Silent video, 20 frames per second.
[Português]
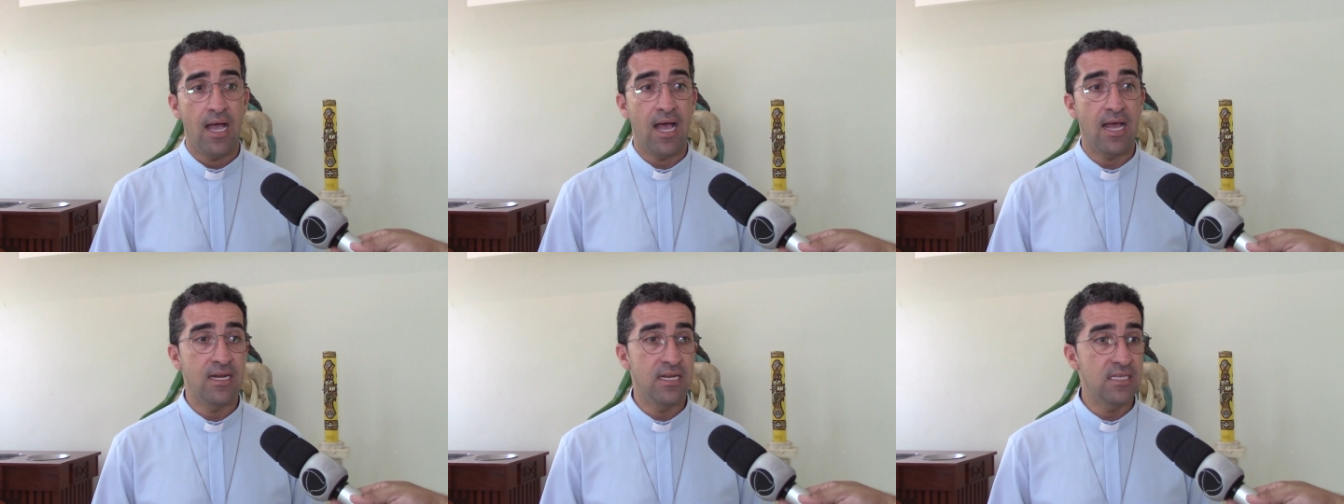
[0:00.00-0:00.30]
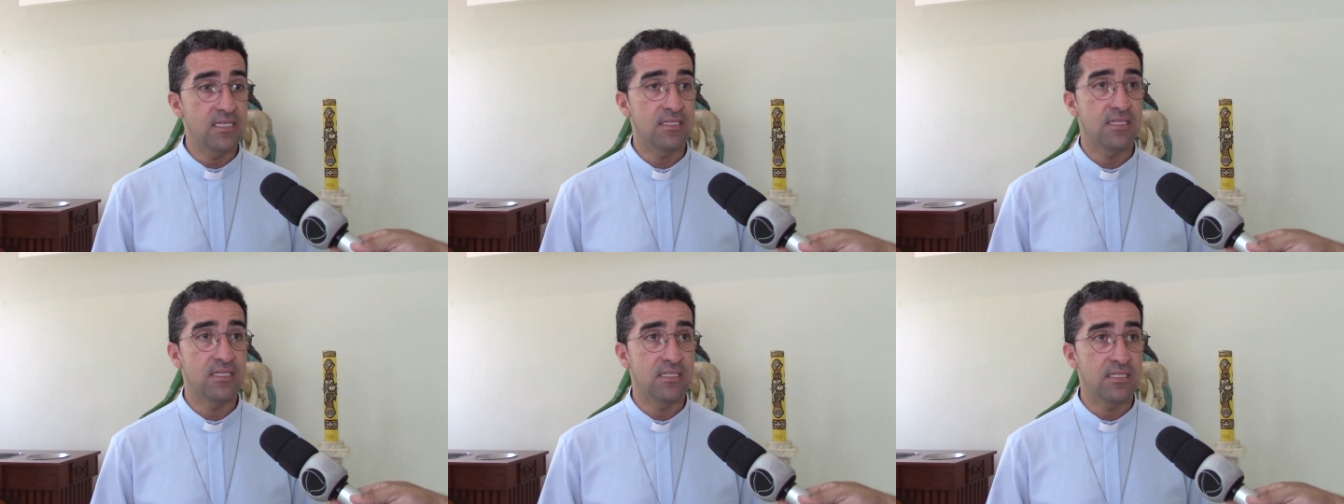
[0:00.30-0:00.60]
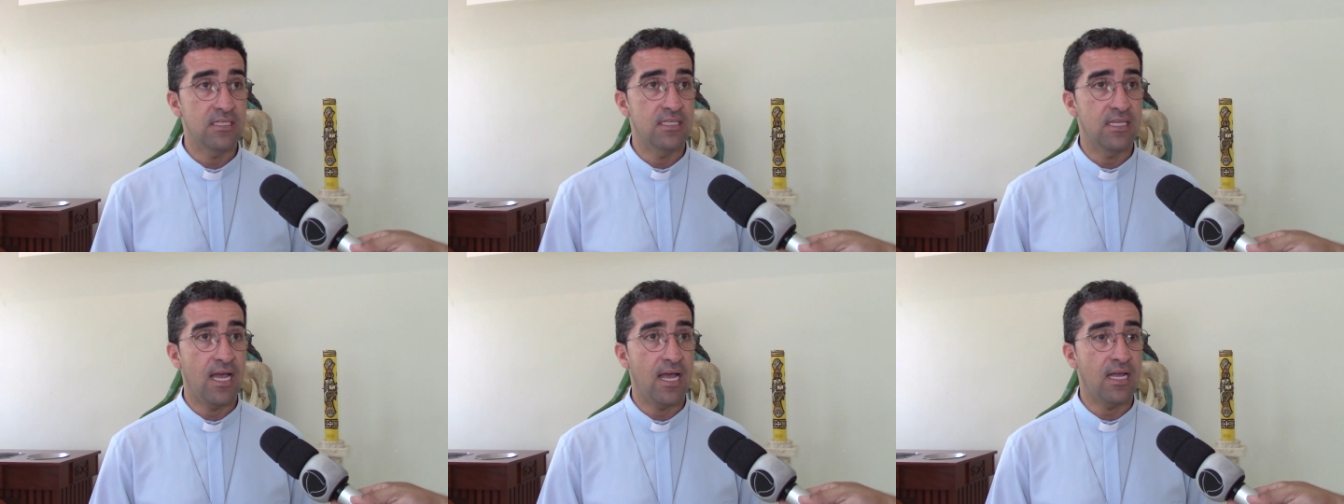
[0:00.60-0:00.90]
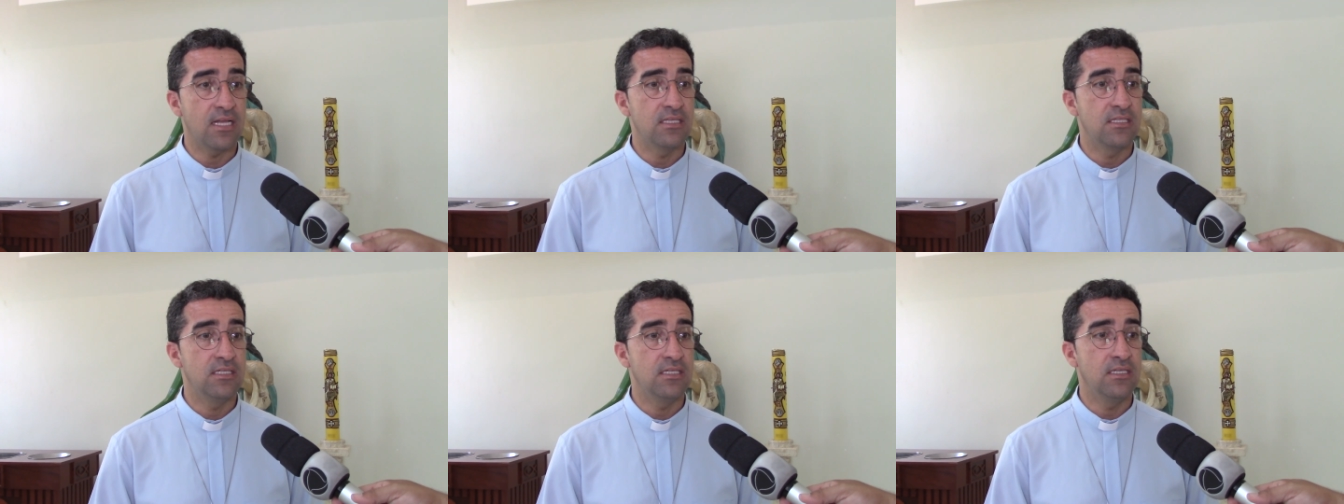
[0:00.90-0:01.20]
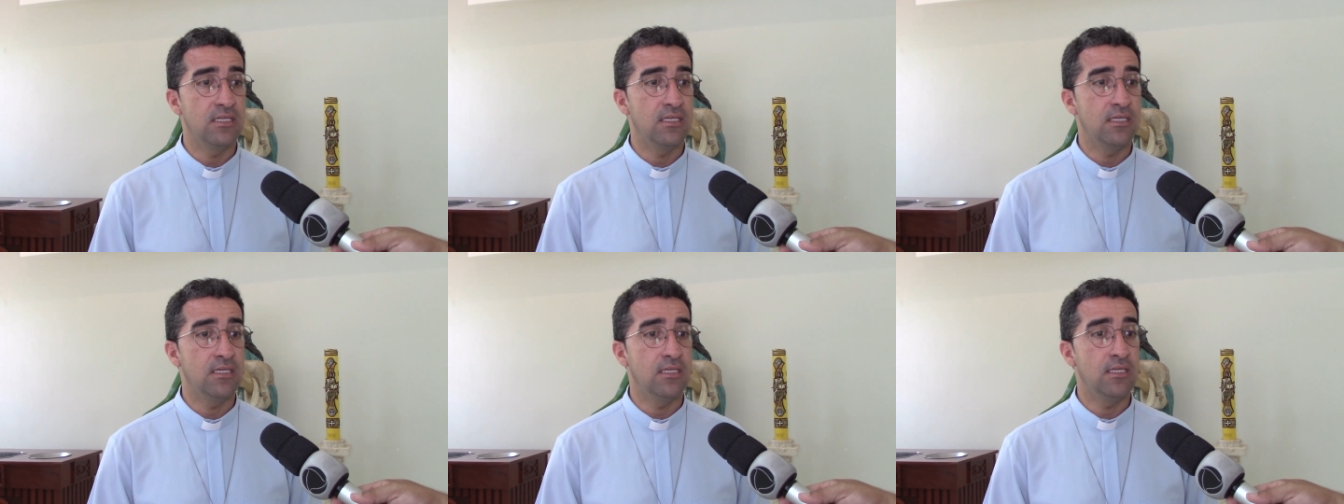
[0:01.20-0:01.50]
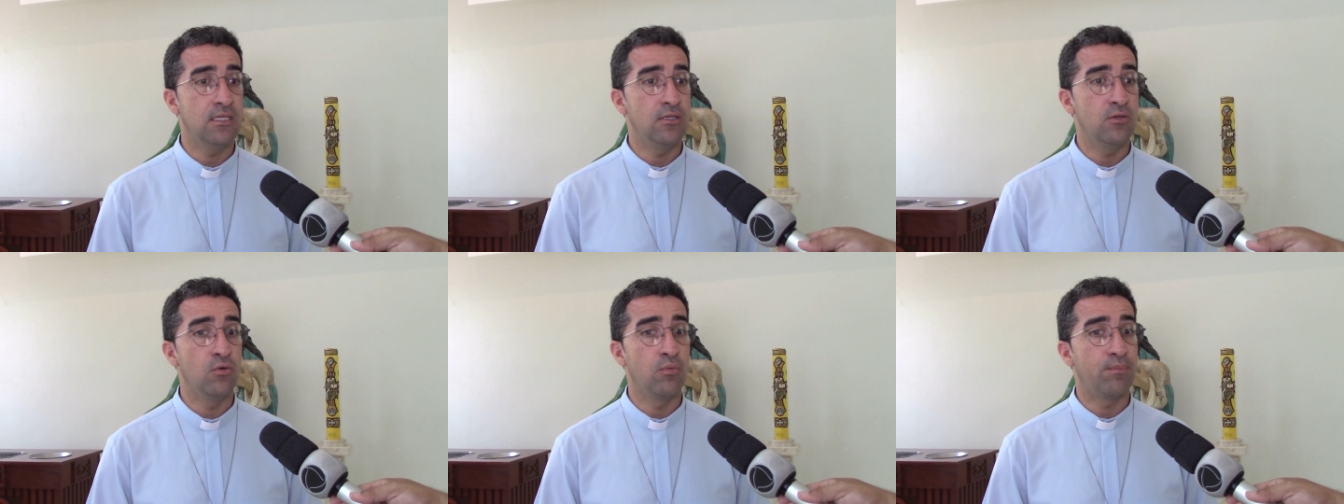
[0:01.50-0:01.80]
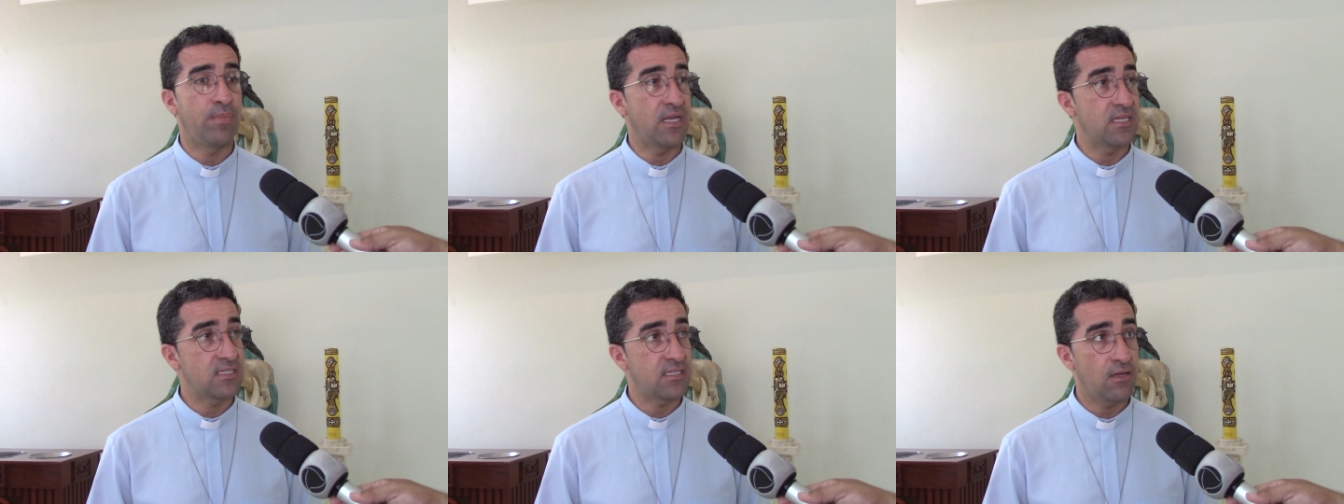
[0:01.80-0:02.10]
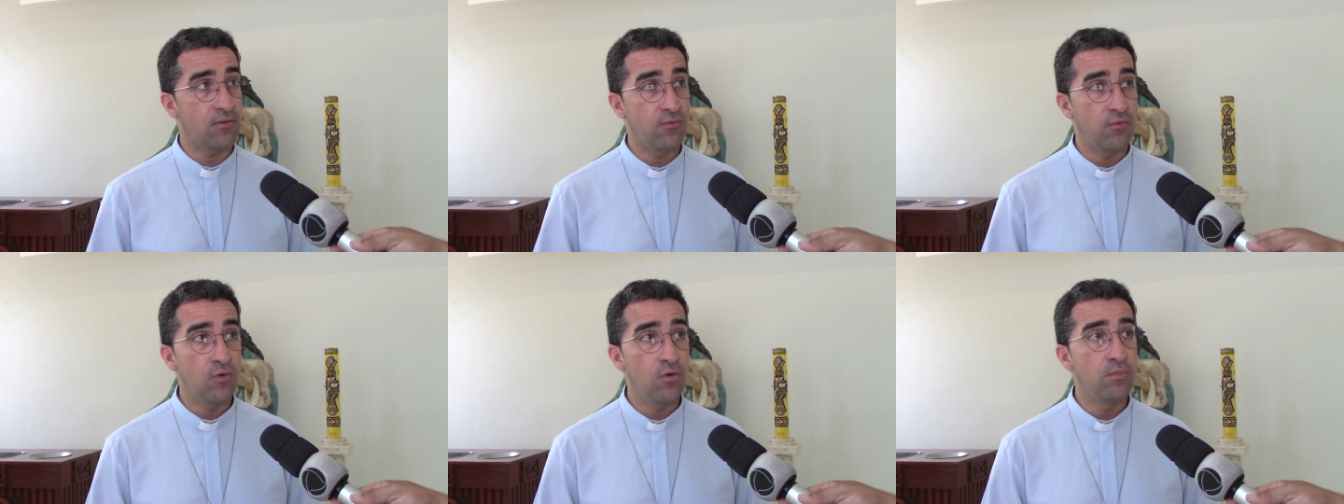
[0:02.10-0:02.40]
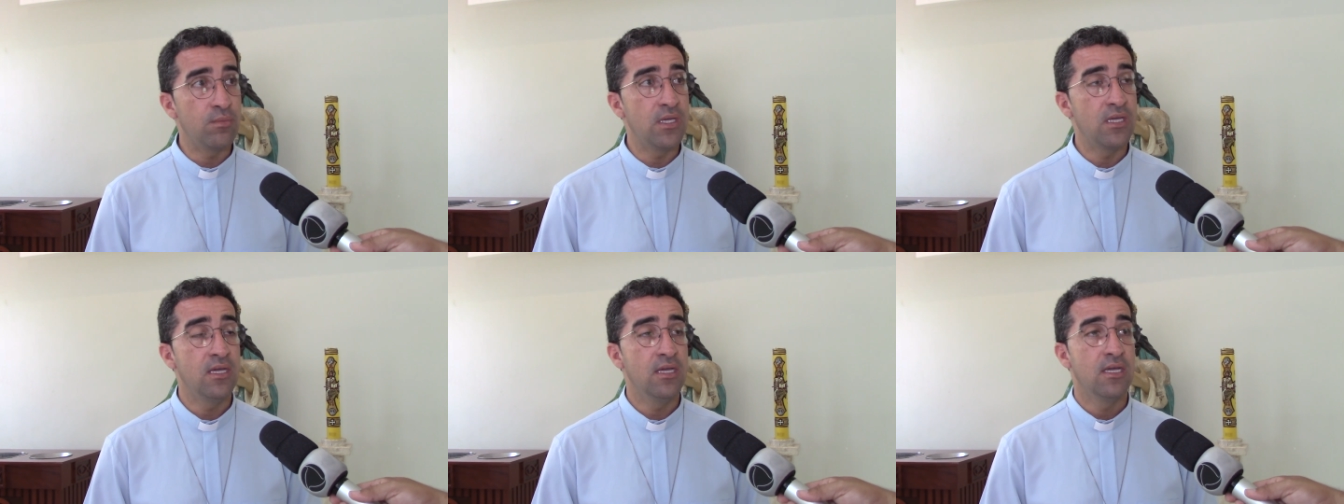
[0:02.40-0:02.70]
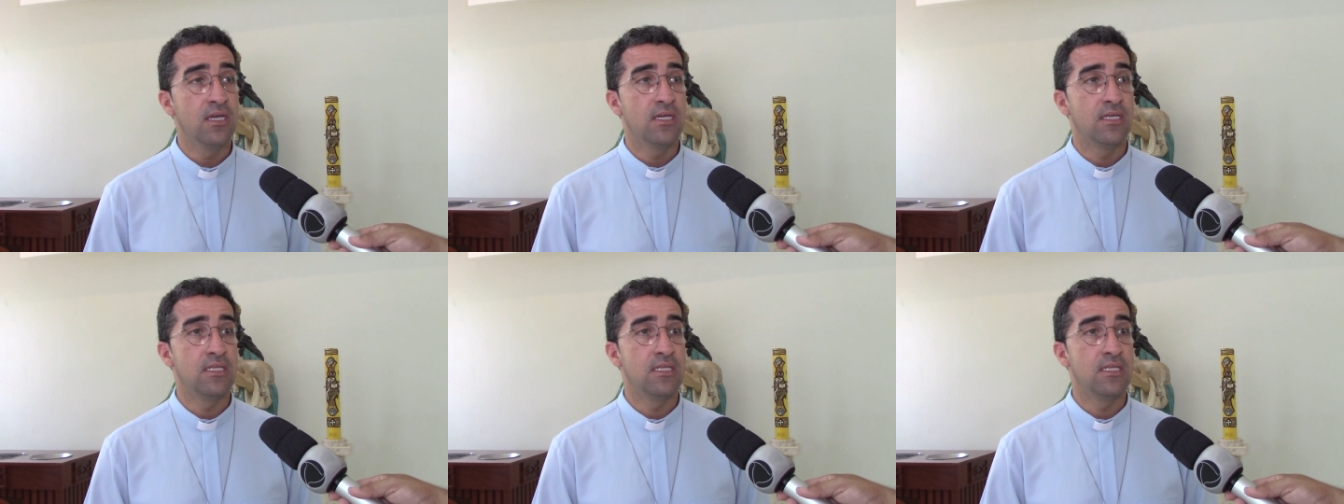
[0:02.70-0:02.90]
A necessidade e o passar fome